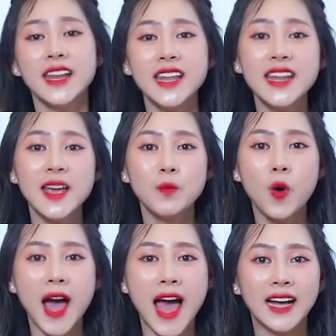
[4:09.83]
Để liên hệ mua
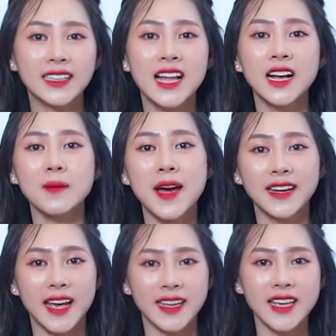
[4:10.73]
hàng, các
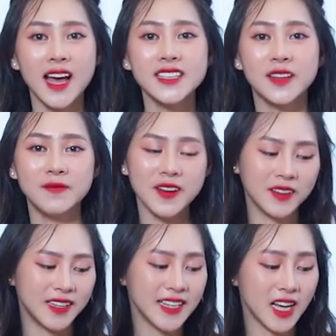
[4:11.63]
bạn hãy nhấn vào
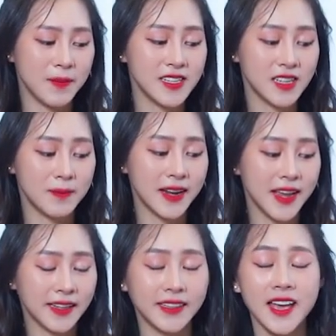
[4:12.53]
đường link ở bên dưới màn
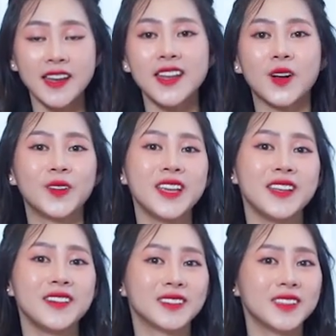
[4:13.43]
hình để có thể
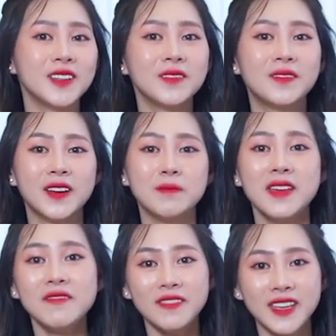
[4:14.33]
được tư vấn
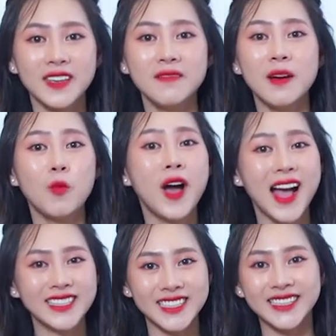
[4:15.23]
miễn phí và mua
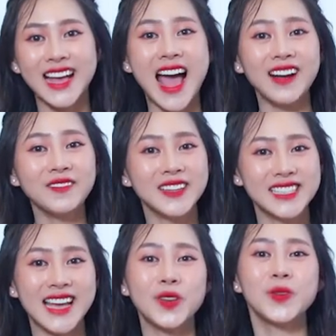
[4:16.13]
hàng chính hãng với
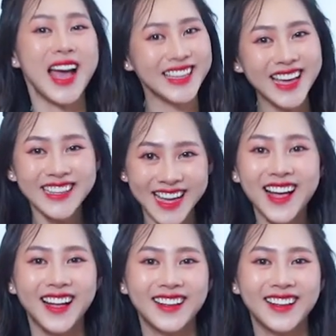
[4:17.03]
giá ưu đãi nhất nhé.